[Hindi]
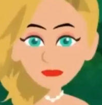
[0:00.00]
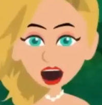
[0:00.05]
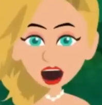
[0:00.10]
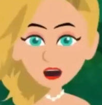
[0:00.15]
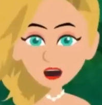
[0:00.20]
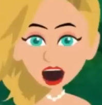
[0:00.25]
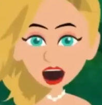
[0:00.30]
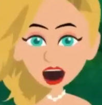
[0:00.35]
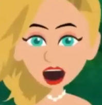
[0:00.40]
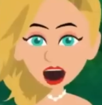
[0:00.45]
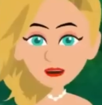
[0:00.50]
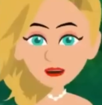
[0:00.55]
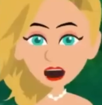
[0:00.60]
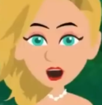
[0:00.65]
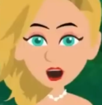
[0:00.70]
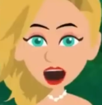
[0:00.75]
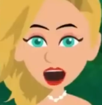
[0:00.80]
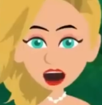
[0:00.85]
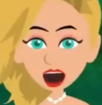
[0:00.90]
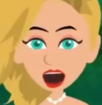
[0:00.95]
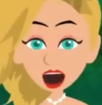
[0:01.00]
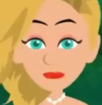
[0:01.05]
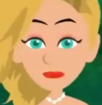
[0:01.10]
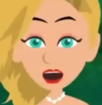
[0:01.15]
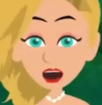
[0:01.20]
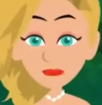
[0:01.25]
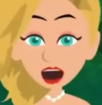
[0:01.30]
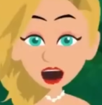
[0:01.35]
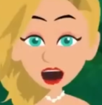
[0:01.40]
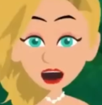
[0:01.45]
अगर आपको कहानी
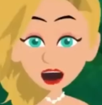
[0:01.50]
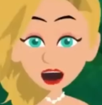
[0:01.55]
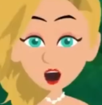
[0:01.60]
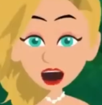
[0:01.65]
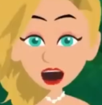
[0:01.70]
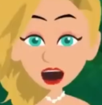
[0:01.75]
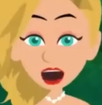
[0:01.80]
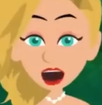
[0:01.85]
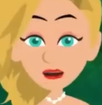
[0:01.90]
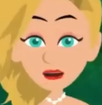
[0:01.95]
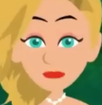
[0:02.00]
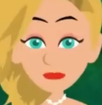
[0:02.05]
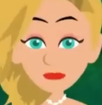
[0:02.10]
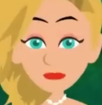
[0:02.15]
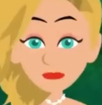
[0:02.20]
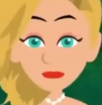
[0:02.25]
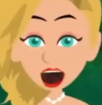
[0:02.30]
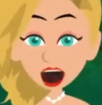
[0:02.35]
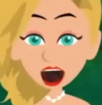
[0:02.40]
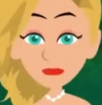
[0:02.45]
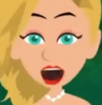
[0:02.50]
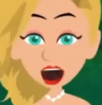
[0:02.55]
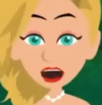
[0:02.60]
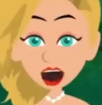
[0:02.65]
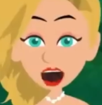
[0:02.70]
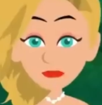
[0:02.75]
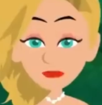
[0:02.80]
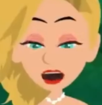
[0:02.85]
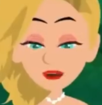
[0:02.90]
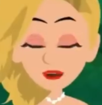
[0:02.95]
अच्छी लगी हो तो अपने
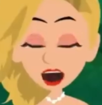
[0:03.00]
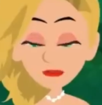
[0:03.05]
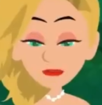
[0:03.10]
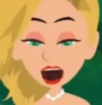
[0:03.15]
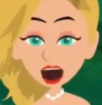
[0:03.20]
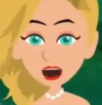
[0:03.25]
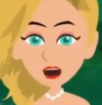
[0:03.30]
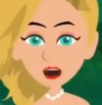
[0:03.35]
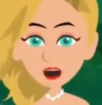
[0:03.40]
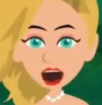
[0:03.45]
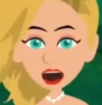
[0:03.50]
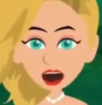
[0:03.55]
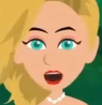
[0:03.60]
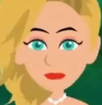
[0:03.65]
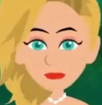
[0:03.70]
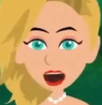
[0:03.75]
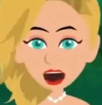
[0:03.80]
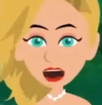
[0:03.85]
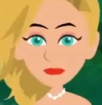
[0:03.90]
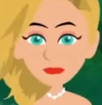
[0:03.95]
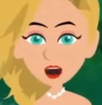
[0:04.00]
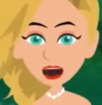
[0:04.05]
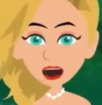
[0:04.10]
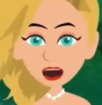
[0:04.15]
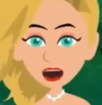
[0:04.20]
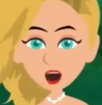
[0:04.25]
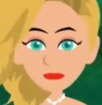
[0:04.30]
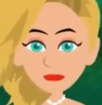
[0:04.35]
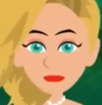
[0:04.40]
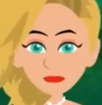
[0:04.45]
दोस्तों के साथ जरूर शेयर
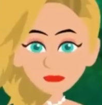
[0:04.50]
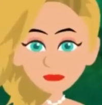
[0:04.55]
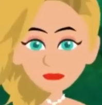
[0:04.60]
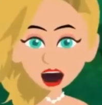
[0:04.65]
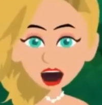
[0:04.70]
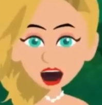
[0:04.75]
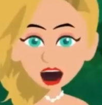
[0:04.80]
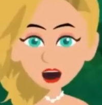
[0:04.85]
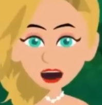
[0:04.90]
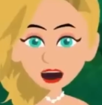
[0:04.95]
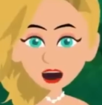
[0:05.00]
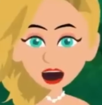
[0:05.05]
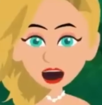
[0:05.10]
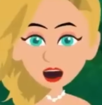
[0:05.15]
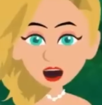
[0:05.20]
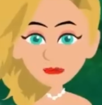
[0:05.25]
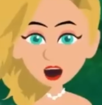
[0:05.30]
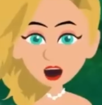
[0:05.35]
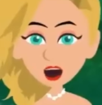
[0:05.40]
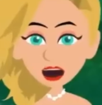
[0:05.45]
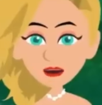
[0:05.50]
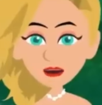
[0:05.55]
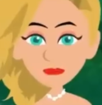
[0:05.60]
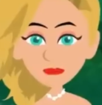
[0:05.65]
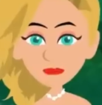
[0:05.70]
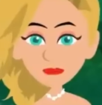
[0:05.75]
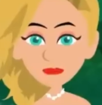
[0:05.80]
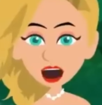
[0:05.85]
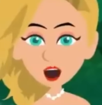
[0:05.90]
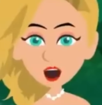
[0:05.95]
करें और हाँ दोस्तों
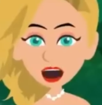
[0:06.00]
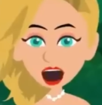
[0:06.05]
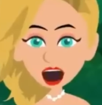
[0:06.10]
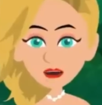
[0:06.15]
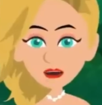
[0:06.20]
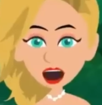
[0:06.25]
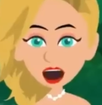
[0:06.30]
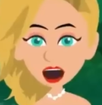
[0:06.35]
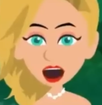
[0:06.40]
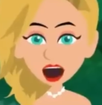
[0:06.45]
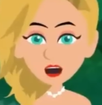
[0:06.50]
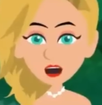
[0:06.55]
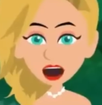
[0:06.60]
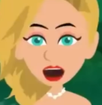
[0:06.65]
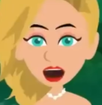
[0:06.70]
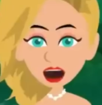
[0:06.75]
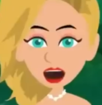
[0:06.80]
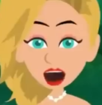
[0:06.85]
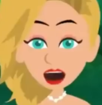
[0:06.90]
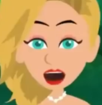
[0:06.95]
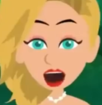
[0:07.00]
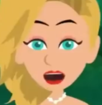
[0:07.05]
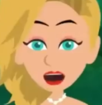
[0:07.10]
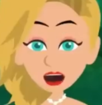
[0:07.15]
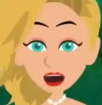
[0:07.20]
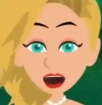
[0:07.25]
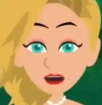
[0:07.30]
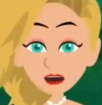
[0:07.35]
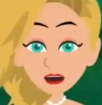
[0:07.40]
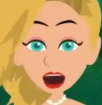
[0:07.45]
अगर आपने अभी तक हमारे
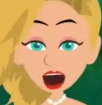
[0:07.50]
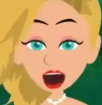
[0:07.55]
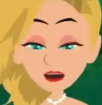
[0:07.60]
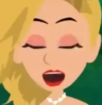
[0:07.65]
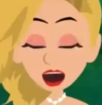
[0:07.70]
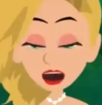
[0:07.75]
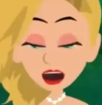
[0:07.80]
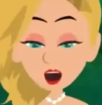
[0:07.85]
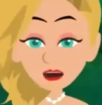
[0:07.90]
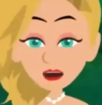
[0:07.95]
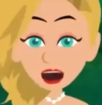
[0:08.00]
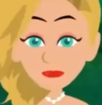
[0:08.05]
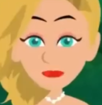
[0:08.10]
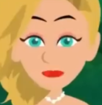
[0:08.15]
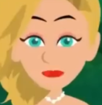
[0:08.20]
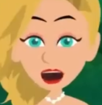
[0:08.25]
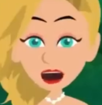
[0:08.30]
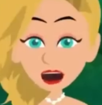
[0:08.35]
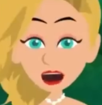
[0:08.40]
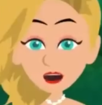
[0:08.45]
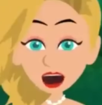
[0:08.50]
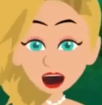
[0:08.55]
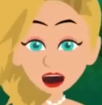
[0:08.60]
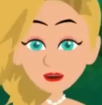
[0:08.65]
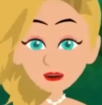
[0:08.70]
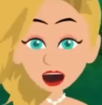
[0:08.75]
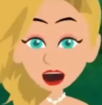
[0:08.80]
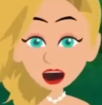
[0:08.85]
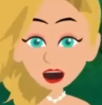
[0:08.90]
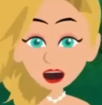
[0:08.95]
जोरा टीवी चैनल को सब्सक्राइब नहीं
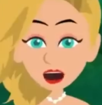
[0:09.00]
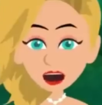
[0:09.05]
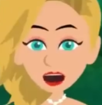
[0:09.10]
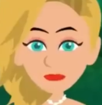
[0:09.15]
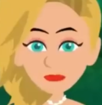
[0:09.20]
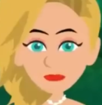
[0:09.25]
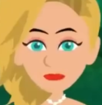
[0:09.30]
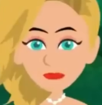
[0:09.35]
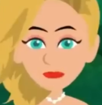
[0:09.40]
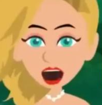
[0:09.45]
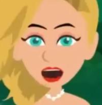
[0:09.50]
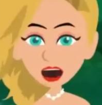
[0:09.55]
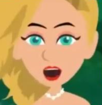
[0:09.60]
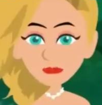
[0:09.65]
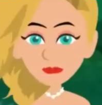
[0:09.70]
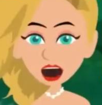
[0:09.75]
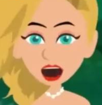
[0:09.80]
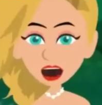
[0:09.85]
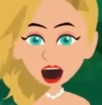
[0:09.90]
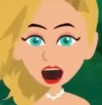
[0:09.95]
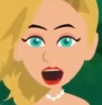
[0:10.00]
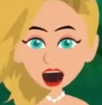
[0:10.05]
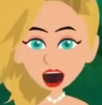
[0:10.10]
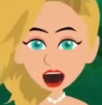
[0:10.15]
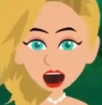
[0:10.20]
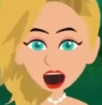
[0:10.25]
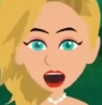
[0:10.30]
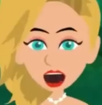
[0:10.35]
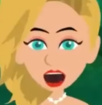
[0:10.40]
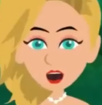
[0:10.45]
किया है तो नीचे दिए हुए
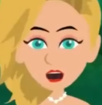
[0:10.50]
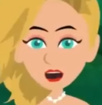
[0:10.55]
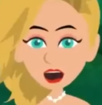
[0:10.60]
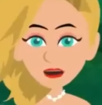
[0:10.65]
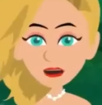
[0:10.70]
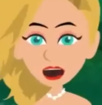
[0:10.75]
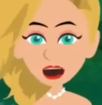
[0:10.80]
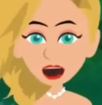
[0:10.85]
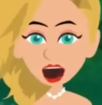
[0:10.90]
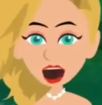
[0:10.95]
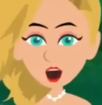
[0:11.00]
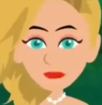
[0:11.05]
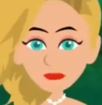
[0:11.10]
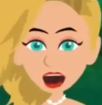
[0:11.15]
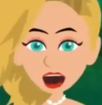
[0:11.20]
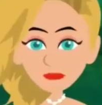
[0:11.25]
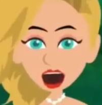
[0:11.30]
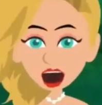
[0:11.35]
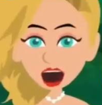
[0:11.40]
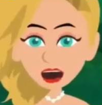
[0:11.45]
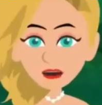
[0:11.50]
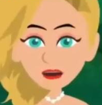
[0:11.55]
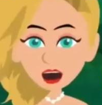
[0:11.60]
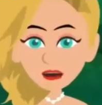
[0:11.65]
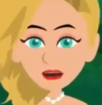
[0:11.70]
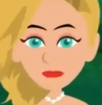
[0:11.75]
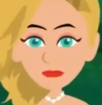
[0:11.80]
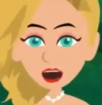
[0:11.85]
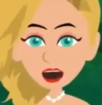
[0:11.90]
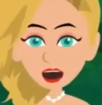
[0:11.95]
लाल बटन को दबाकर अभी
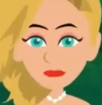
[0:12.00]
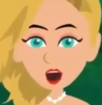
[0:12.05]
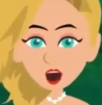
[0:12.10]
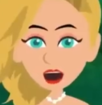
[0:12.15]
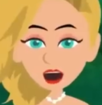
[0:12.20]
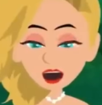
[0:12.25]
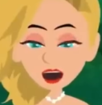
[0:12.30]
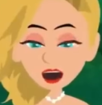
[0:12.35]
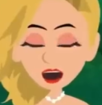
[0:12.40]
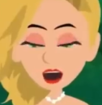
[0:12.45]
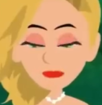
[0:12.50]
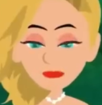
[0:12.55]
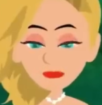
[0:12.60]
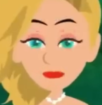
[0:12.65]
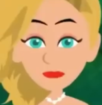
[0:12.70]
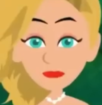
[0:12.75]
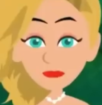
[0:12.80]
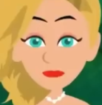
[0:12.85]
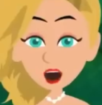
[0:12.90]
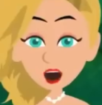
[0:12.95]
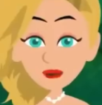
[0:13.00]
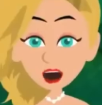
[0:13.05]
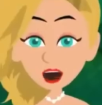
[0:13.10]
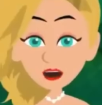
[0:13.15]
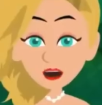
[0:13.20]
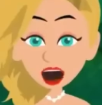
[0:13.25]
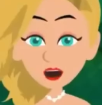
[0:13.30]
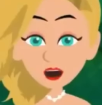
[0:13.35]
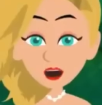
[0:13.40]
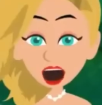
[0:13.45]
सब्सक्राइब कर लें इसी
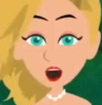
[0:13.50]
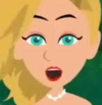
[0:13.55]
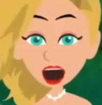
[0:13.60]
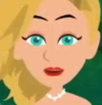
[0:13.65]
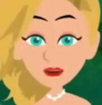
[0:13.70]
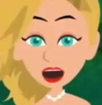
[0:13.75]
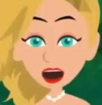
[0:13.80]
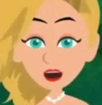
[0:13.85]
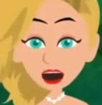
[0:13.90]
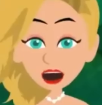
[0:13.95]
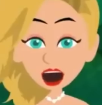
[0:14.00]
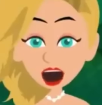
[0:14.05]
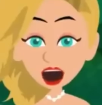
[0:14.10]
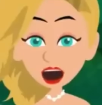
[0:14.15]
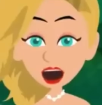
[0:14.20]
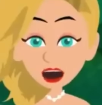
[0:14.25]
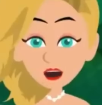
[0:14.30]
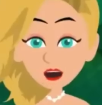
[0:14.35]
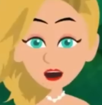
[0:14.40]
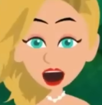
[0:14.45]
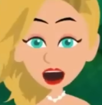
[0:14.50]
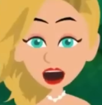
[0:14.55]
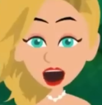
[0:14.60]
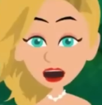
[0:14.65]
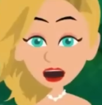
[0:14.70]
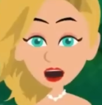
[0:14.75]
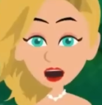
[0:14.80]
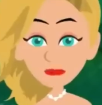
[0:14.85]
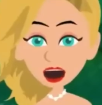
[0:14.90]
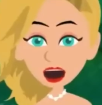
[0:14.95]
के साथ आपसे विदा लेते हैं
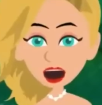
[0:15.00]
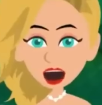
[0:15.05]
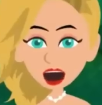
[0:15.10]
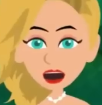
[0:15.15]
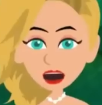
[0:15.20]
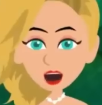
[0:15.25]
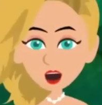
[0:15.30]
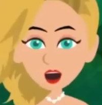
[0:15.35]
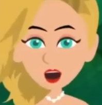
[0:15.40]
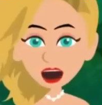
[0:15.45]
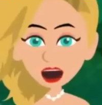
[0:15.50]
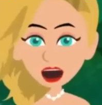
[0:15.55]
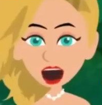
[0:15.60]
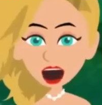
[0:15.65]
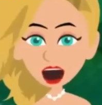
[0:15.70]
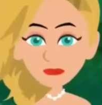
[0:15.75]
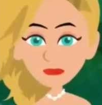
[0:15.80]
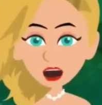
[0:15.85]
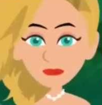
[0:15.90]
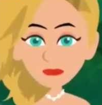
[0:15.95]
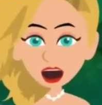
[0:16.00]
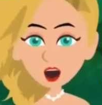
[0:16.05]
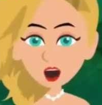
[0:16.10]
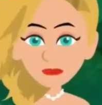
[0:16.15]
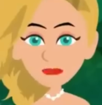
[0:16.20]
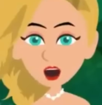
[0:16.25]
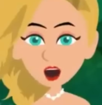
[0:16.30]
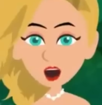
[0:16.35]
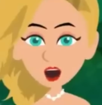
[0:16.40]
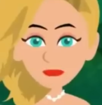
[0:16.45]
मिलते हैं नई कहानी के साथ
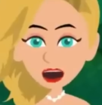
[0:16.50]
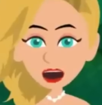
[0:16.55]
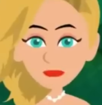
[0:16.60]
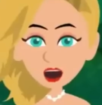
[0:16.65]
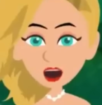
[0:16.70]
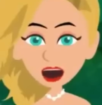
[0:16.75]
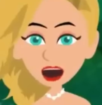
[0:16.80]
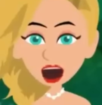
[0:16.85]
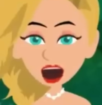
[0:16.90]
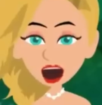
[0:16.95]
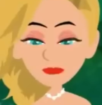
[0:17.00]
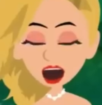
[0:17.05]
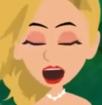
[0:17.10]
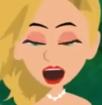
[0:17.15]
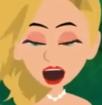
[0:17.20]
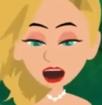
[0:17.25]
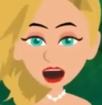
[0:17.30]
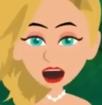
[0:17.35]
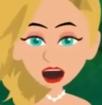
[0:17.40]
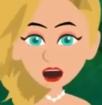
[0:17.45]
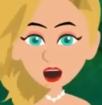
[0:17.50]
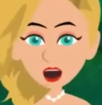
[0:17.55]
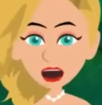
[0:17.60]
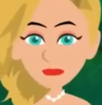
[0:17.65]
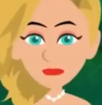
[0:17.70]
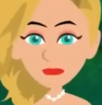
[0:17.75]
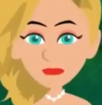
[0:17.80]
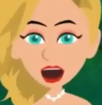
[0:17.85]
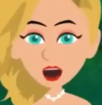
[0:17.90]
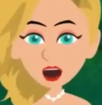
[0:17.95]
तब तक के लिए अपना ध्यान
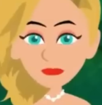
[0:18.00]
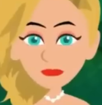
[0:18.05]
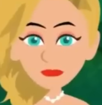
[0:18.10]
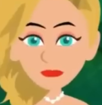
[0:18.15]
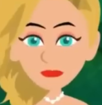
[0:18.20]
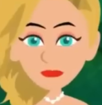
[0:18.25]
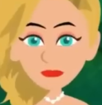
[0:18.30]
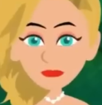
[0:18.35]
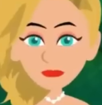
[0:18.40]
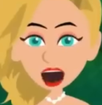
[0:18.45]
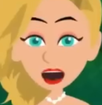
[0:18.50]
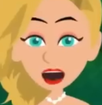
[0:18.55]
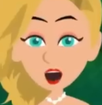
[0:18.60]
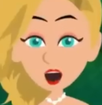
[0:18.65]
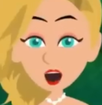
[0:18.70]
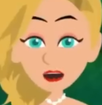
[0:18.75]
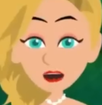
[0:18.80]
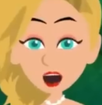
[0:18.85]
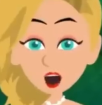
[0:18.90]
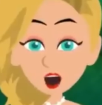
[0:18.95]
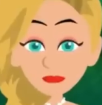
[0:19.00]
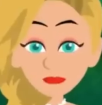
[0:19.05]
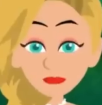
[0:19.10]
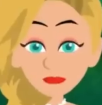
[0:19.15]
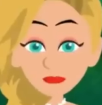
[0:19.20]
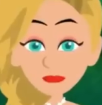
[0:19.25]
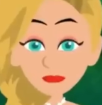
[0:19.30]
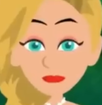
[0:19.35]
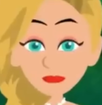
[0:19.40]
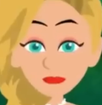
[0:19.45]
रखिए धन्यवाद